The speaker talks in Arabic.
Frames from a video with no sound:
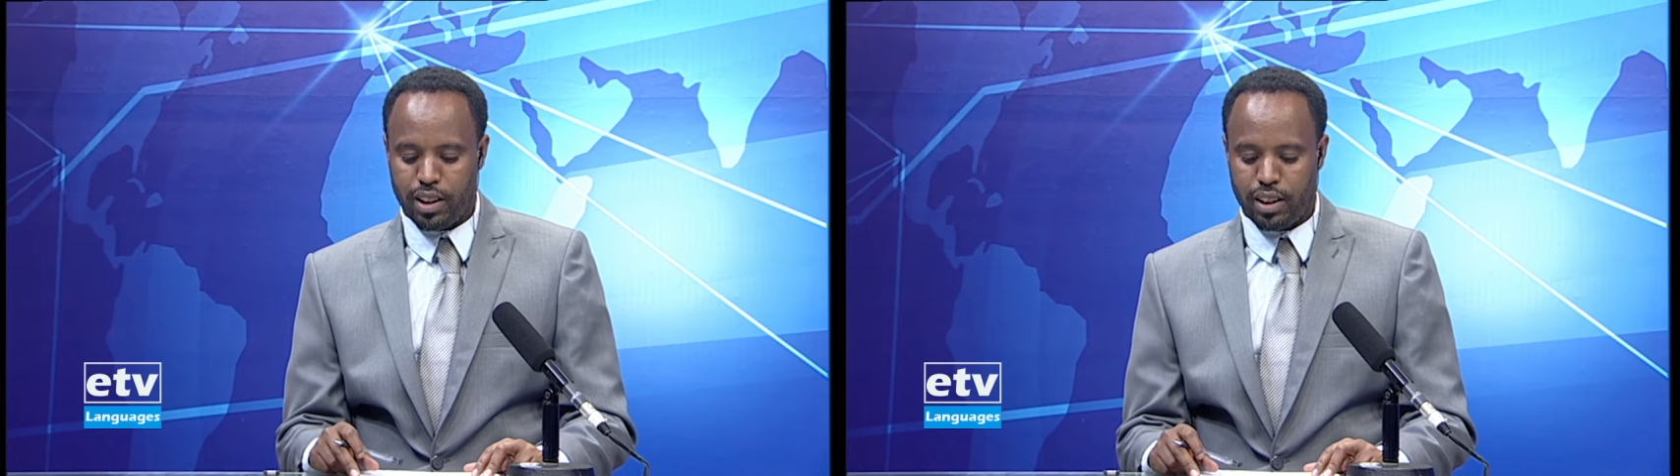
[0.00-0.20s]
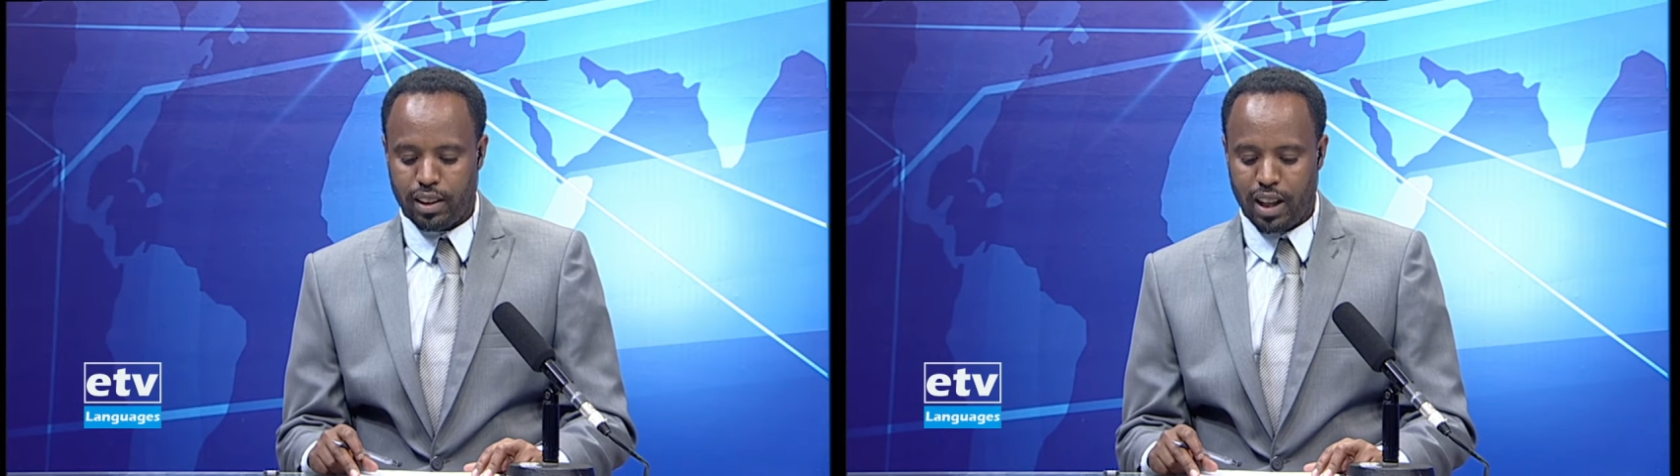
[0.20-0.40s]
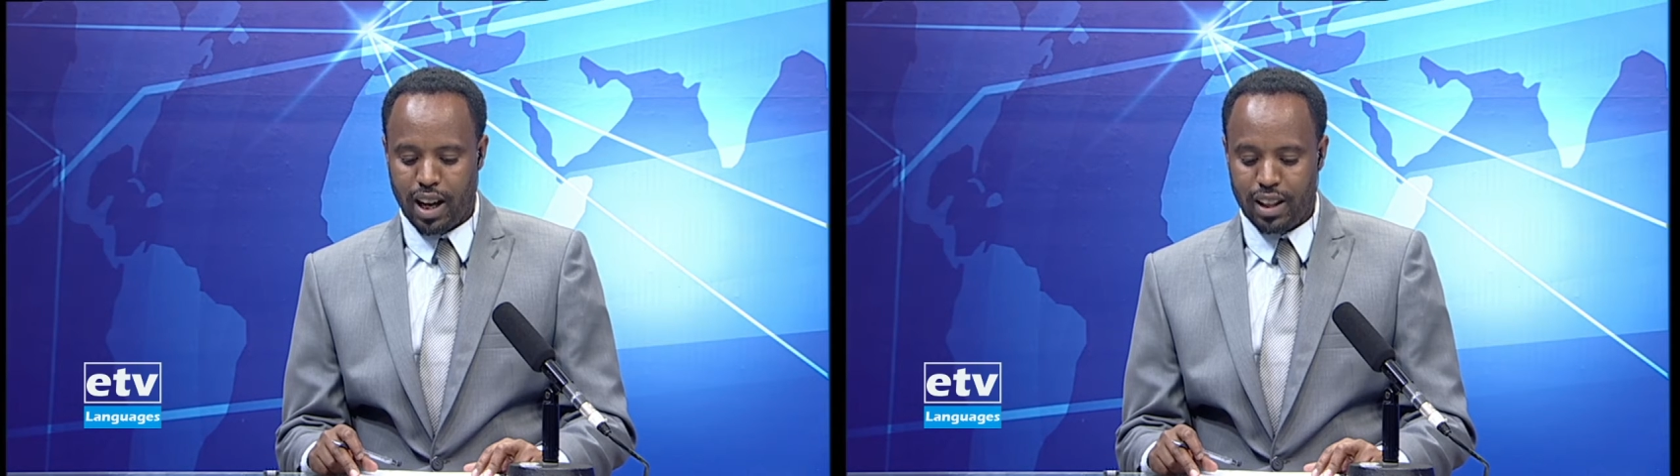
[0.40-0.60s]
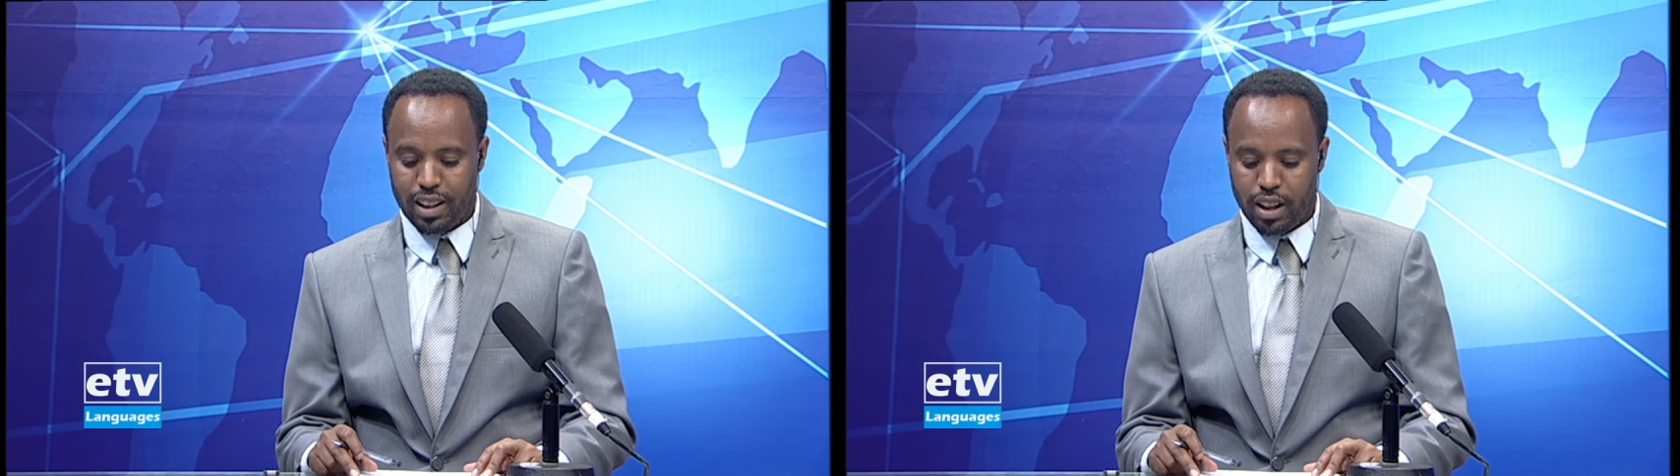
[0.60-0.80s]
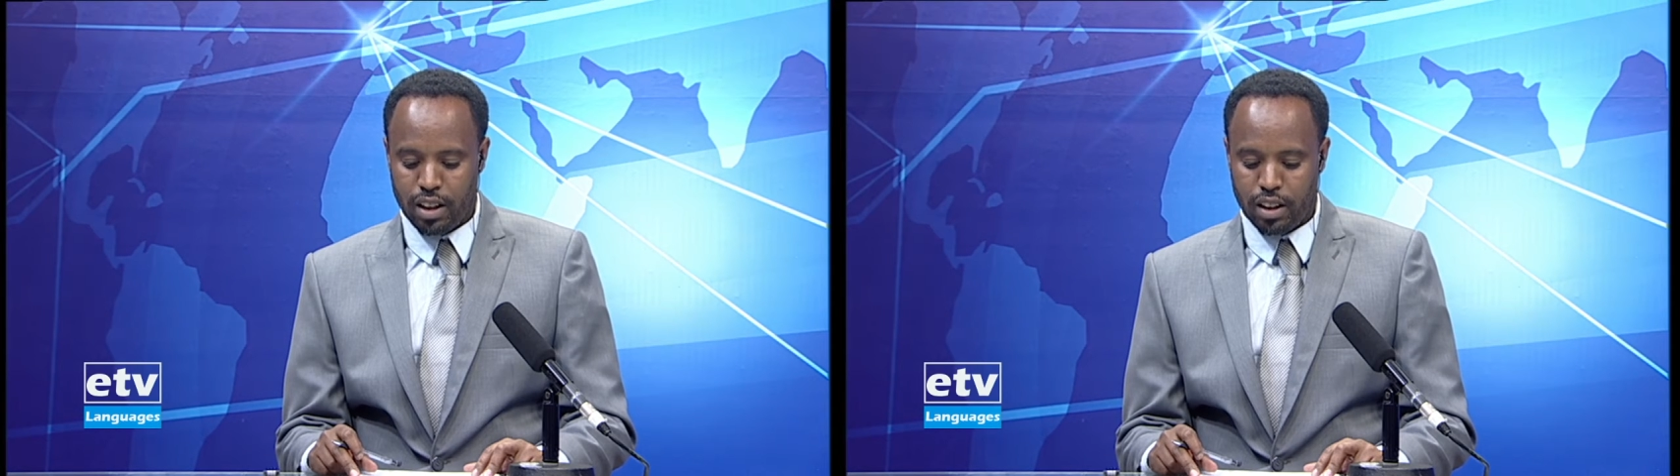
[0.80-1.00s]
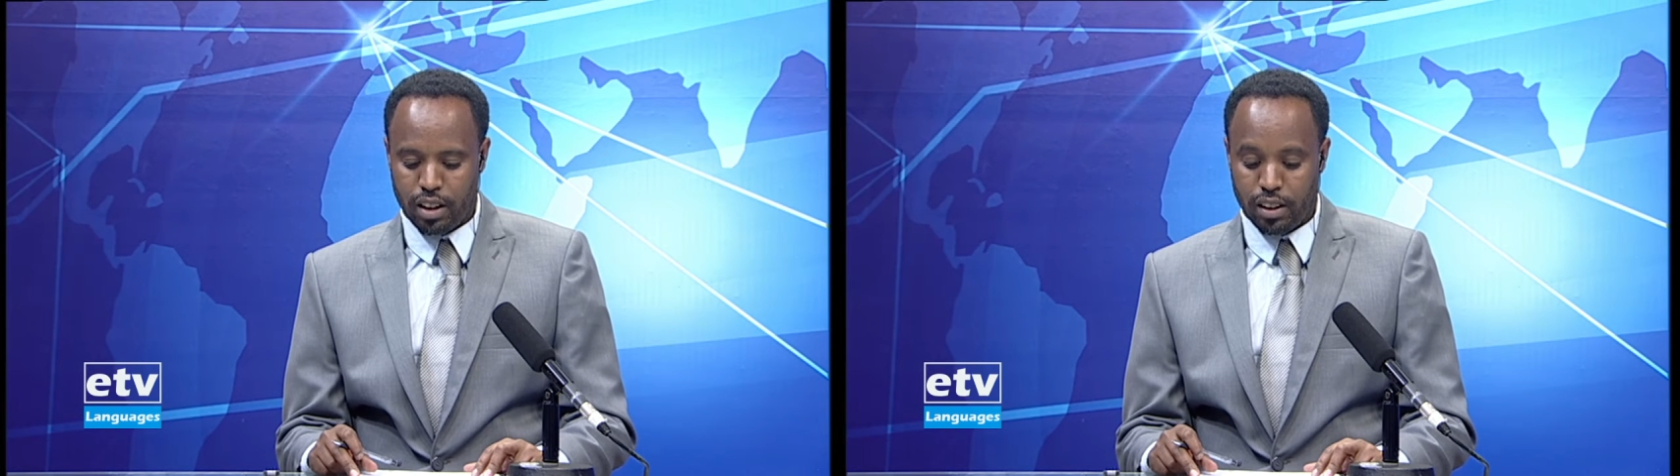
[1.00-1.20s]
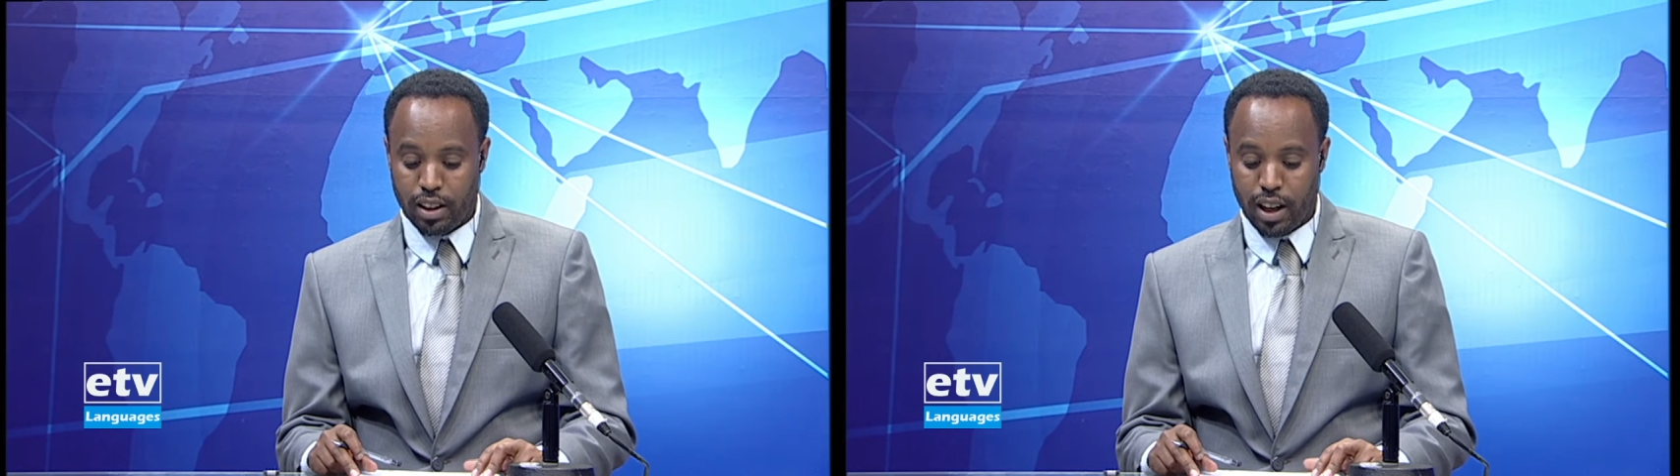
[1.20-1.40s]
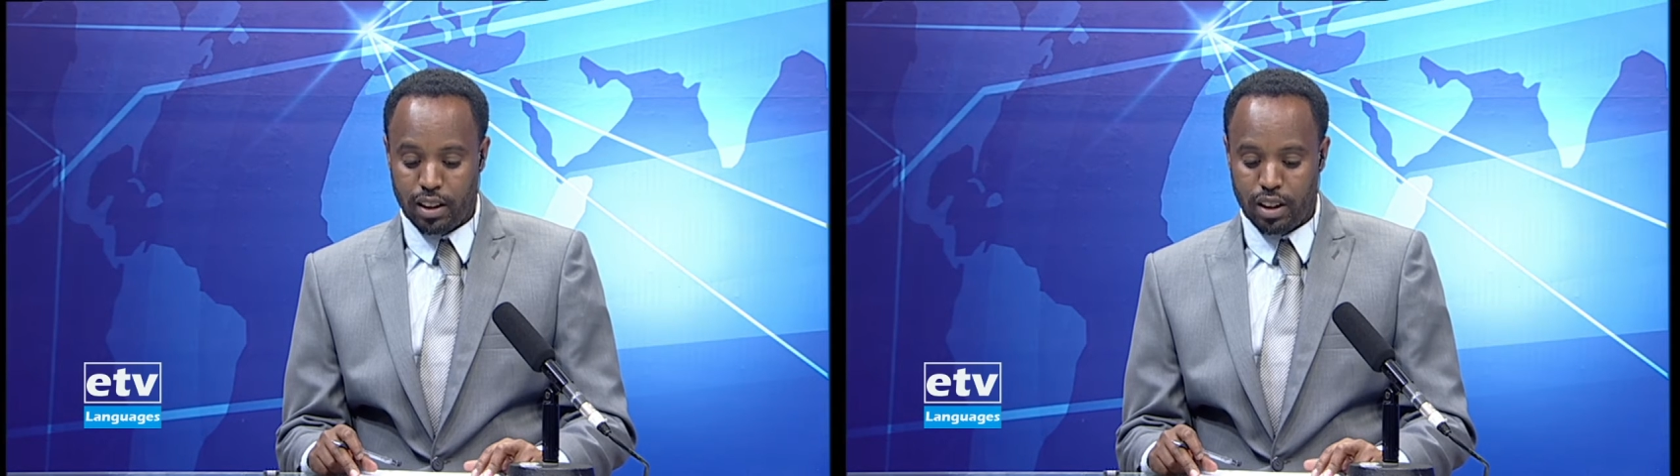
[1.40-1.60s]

الاتحاد الاتحاد